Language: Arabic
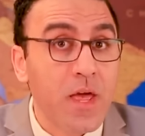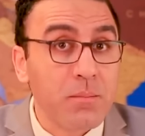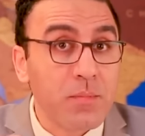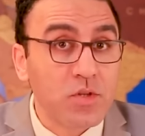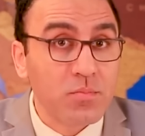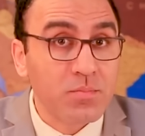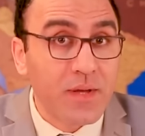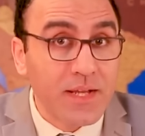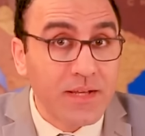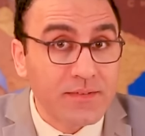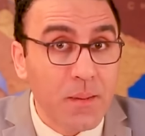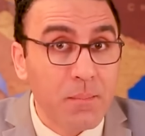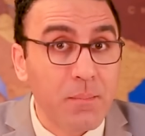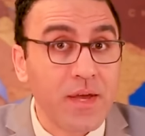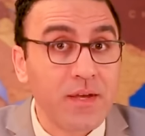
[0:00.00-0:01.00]
بتضمن
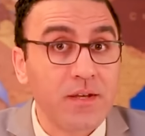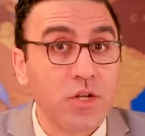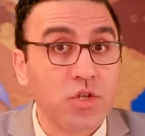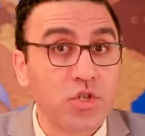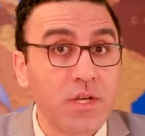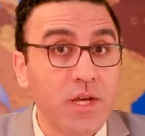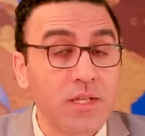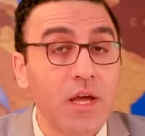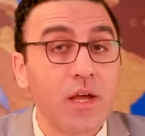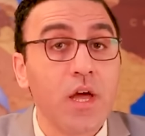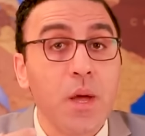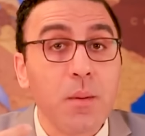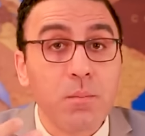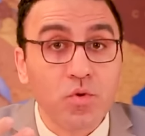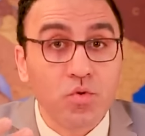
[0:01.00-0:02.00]
حساب بنكي لشركتك
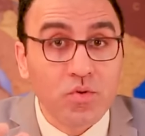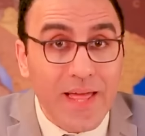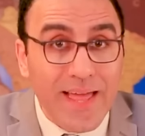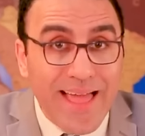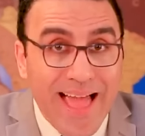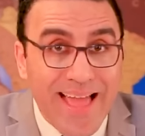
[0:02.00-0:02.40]
بدون